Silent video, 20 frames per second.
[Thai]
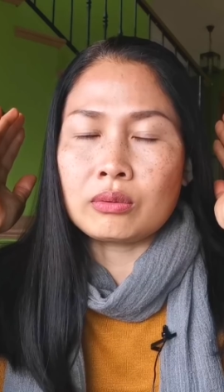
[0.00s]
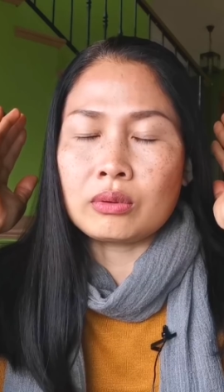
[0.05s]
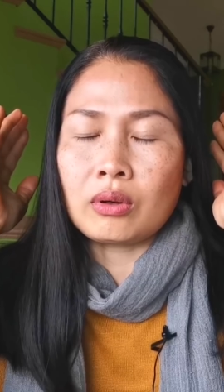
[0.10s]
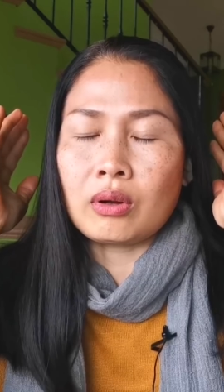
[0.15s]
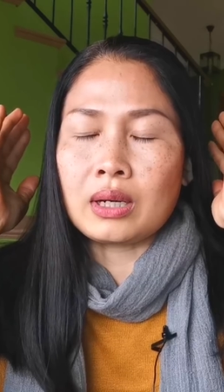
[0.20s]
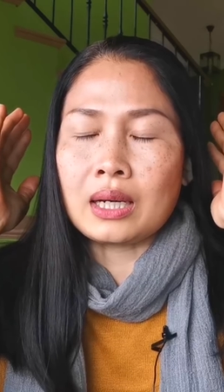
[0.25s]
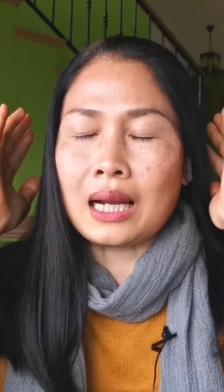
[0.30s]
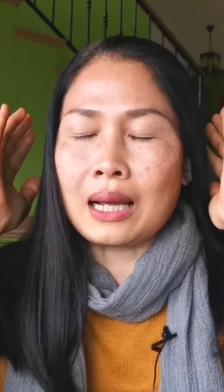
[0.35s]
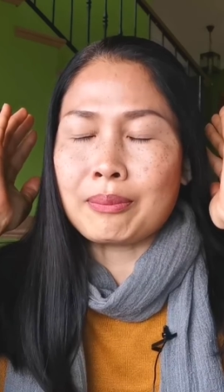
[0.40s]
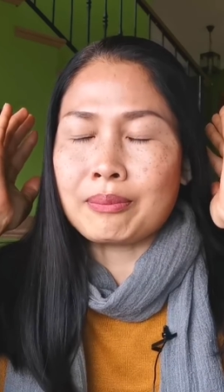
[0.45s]
เราน
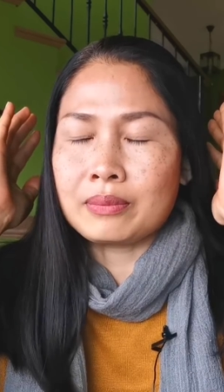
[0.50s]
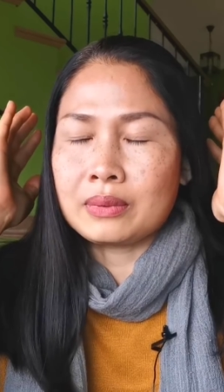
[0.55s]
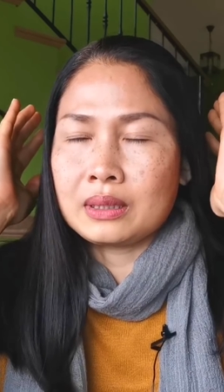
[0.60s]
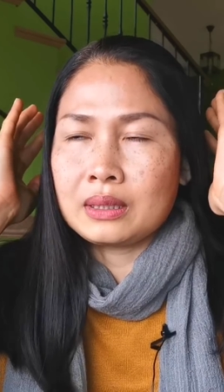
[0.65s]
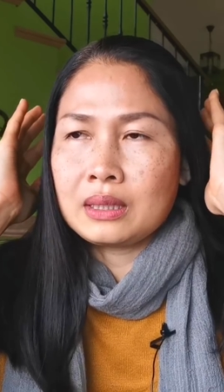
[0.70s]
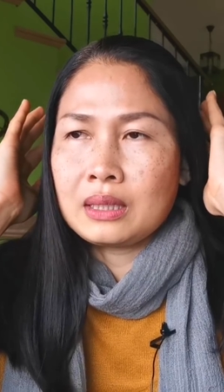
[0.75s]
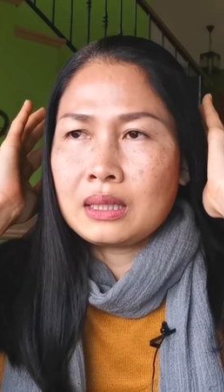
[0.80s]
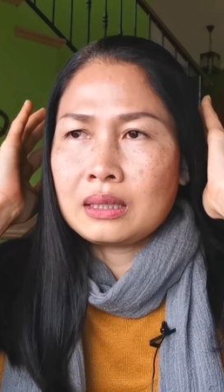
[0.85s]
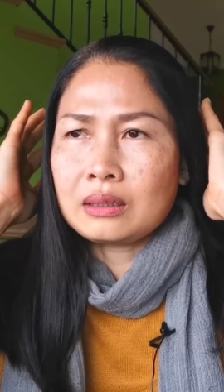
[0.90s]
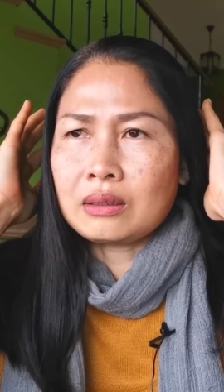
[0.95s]
อนหลับ
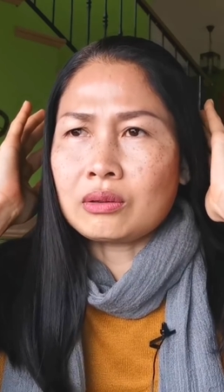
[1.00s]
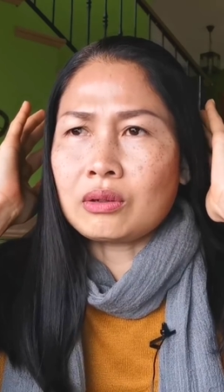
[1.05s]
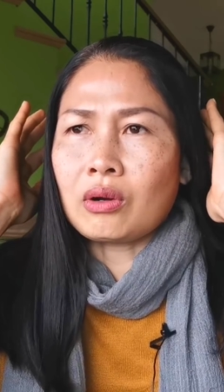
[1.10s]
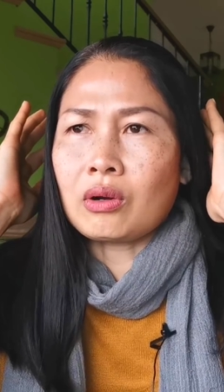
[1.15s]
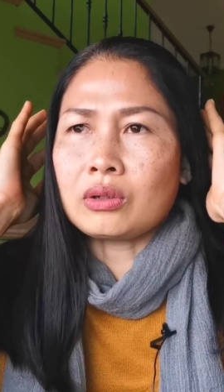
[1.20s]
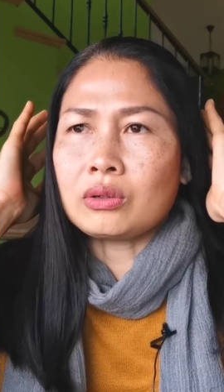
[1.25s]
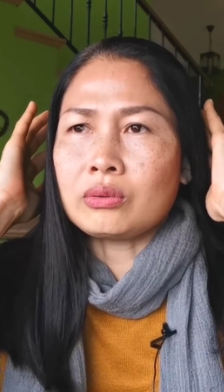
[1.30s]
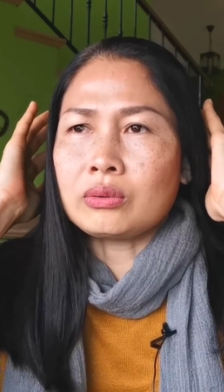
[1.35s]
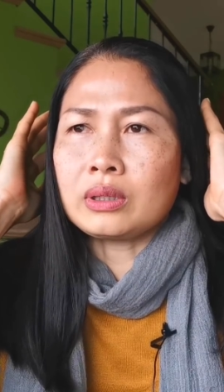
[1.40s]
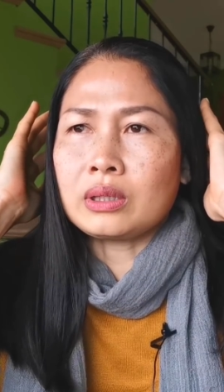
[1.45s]
เรานอ
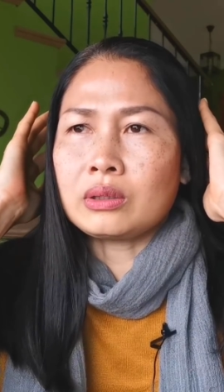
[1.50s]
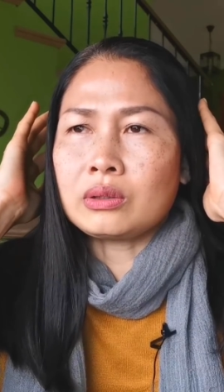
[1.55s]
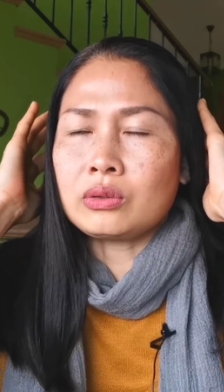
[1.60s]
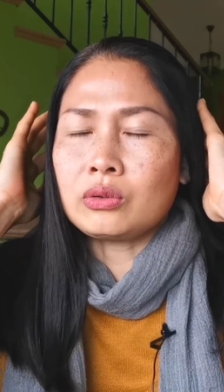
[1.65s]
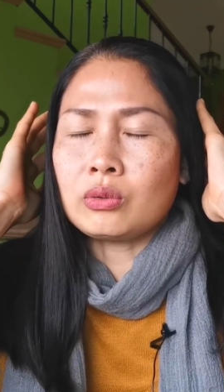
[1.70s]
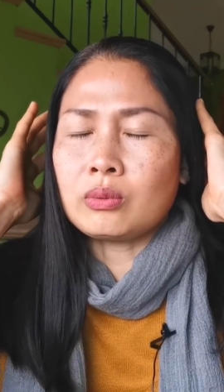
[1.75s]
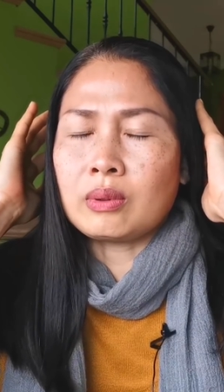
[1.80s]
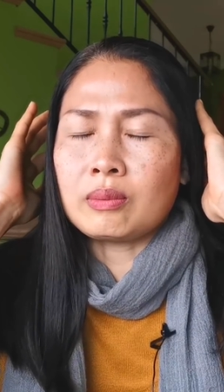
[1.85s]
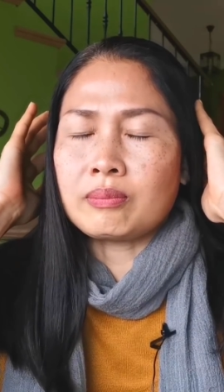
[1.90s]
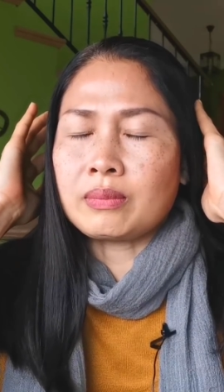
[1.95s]
นอยู่เนี้ยอ
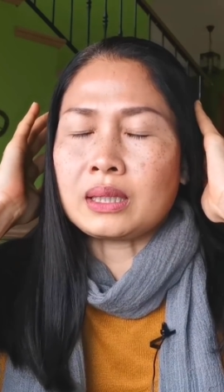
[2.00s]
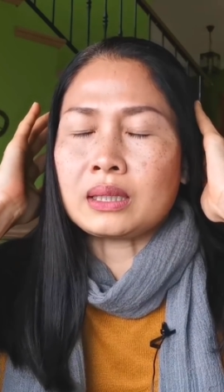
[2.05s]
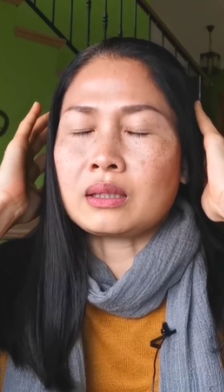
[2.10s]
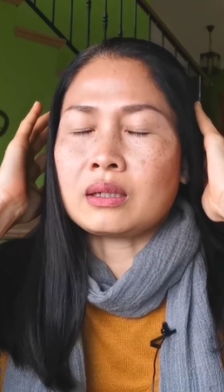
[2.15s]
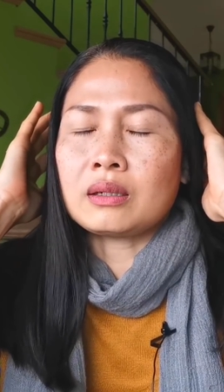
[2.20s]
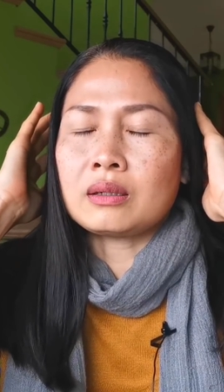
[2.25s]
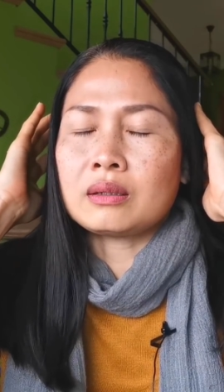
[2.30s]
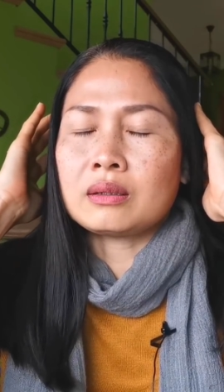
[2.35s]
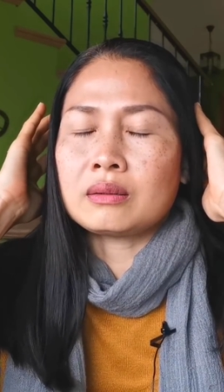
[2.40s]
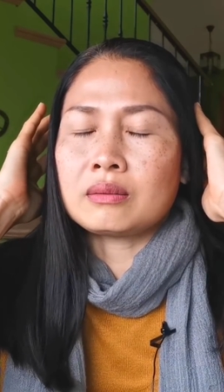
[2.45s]
ยู่แบบมัน
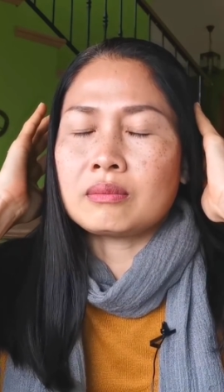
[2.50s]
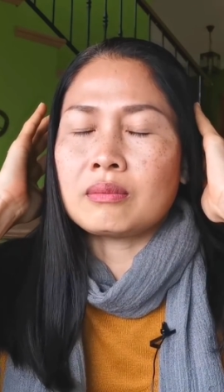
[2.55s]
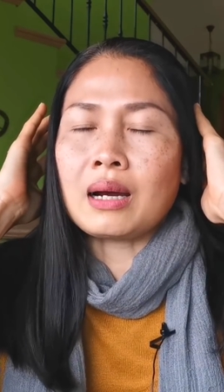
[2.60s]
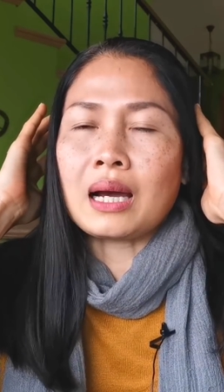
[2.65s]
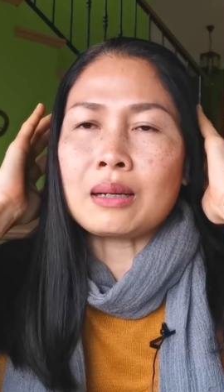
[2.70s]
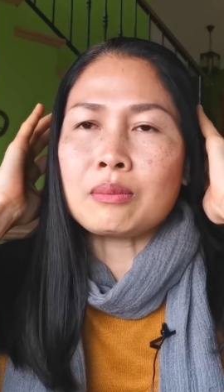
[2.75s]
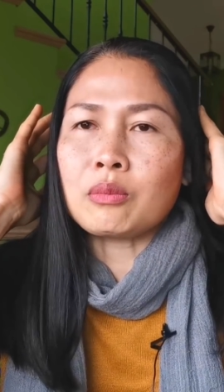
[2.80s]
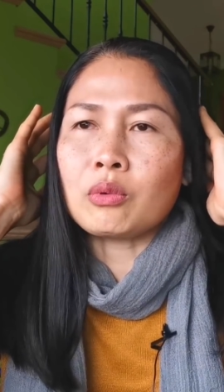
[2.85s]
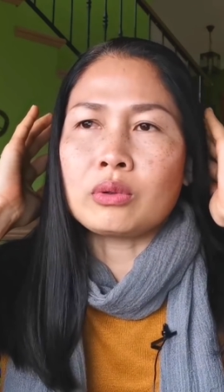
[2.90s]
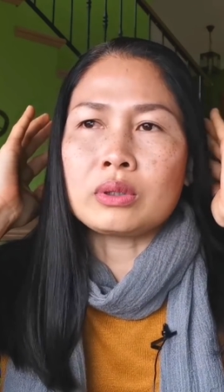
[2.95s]
ก็
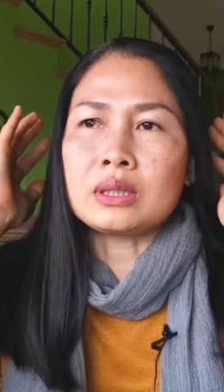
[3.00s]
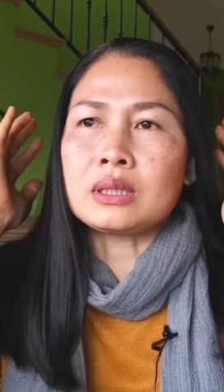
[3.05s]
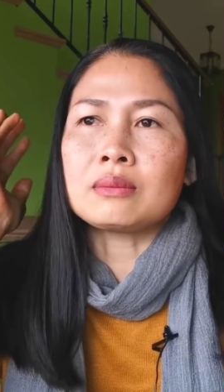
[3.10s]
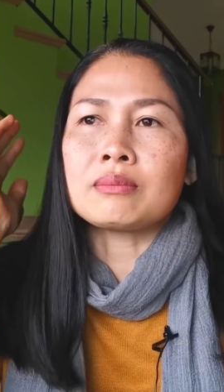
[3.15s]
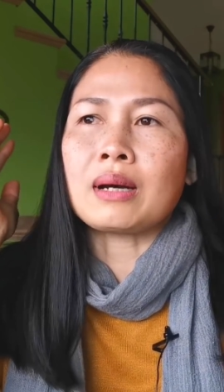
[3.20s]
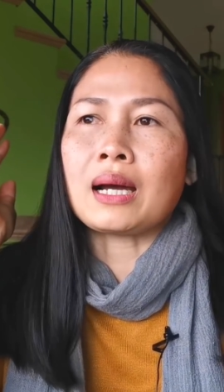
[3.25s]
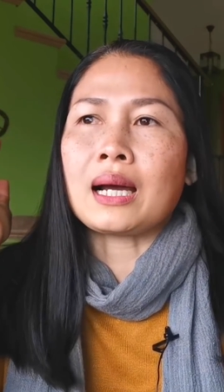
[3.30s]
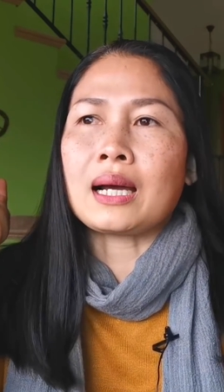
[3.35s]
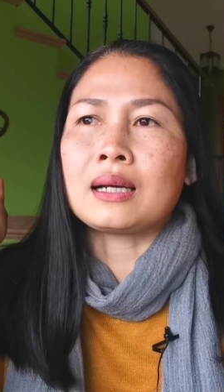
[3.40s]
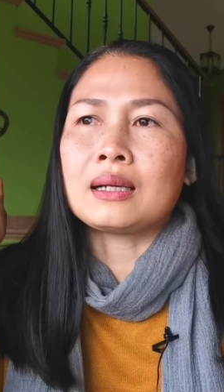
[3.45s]
บ้านหมุนขึ้น
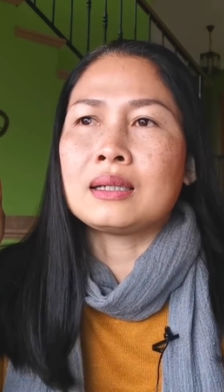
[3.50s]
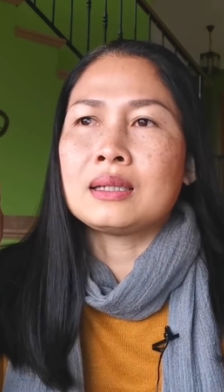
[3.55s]
มา